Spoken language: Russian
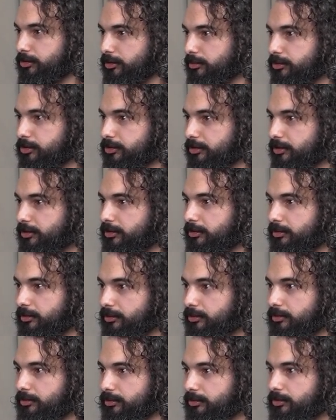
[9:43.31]
собственно,
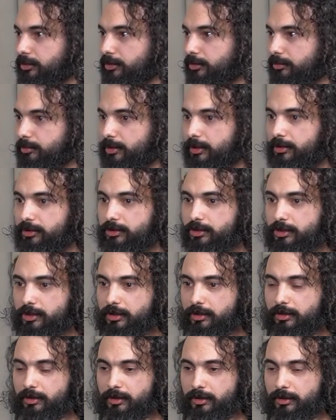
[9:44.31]
у нее в
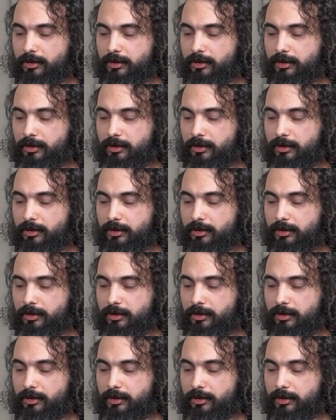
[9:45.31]
больничке,